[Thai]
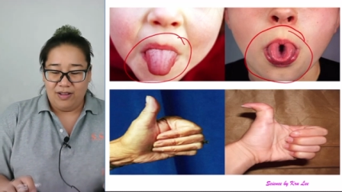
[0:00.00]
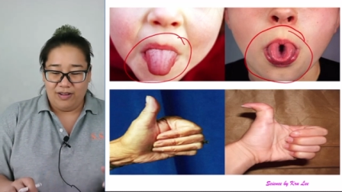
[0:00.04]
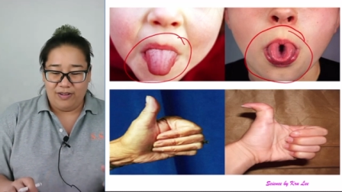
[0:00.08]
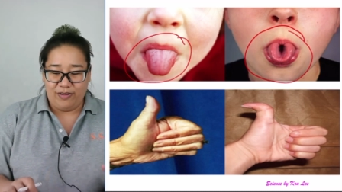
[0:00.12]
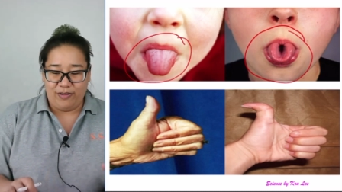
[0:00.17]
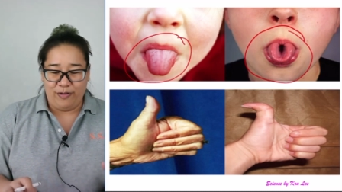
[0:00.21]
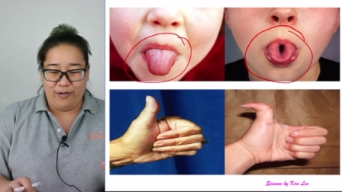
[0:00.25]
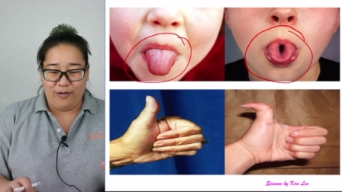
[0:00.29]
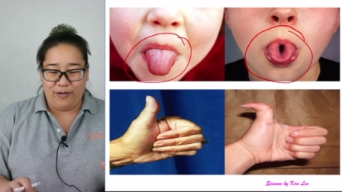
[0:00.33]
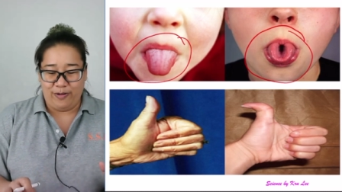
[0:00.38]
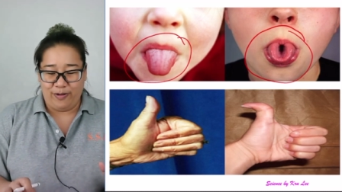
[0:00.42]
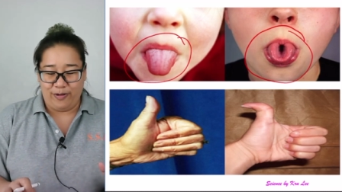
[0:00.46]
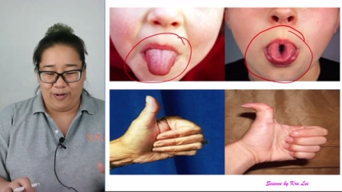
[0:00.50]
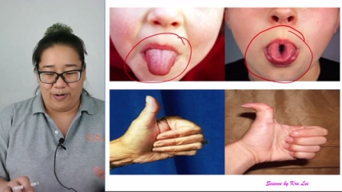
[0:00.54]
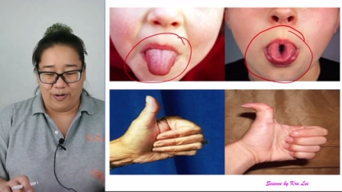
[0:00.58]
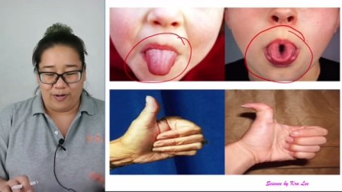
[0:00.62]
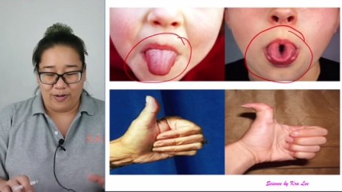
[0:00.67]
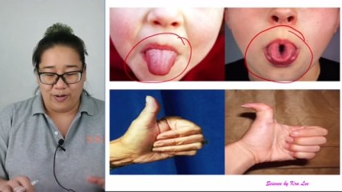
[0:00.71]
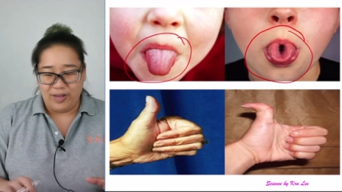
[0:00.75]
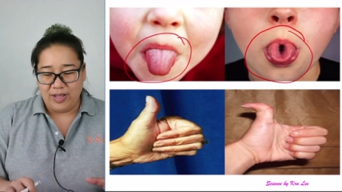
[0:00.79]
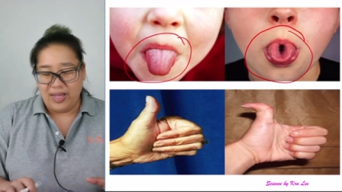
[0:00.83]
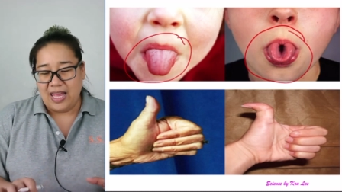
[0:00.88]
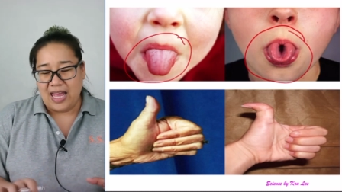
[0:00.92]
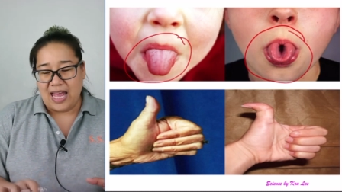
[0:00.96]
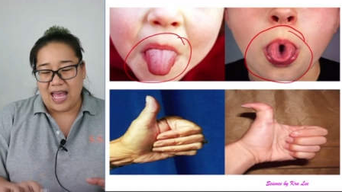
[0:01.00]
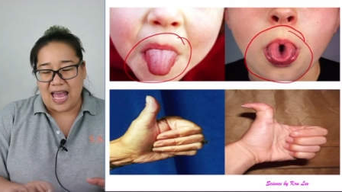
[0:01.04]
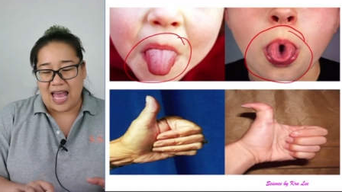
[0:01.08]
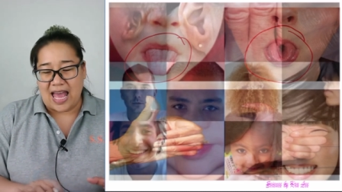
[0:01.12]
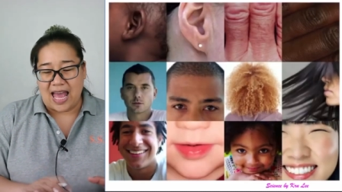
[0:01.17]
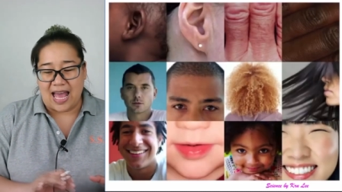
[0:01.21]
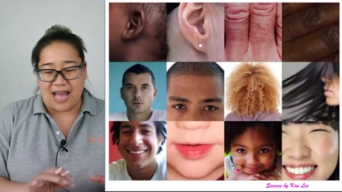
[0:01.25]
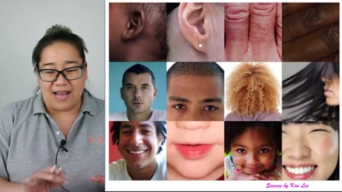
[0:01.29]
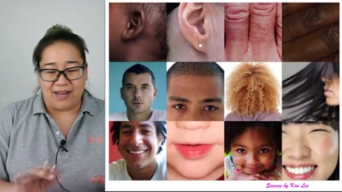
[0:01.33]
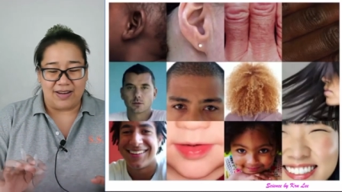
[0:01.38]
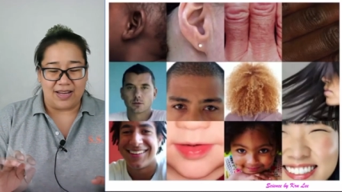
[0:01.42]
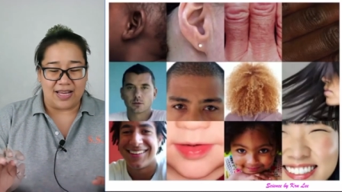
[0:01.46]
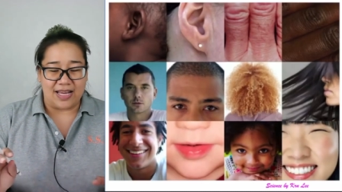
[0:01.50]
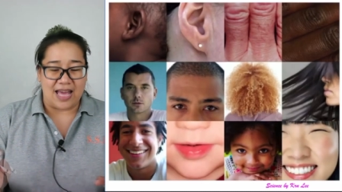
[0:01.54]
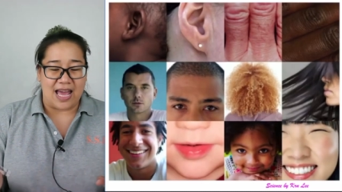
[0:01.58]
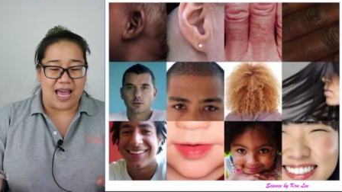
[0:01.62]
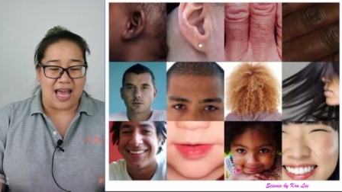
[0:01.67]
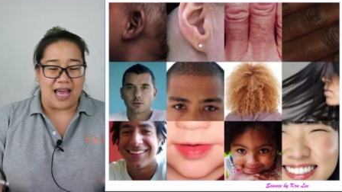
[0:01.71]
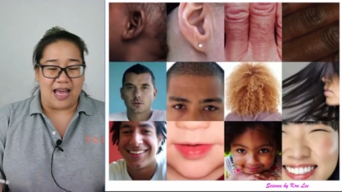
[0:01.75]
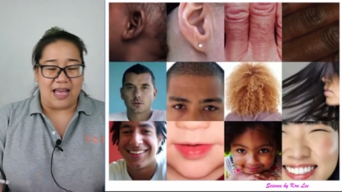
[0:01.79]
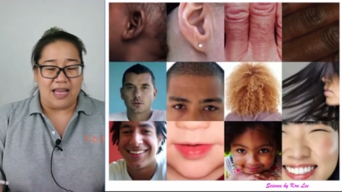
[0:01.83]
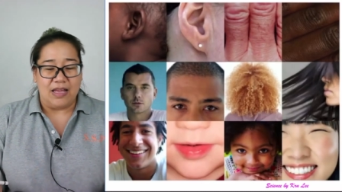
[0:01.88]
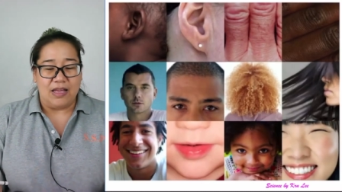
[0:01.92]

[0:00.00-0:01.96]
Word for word: โอ้โหอ่าแล้วค่ะ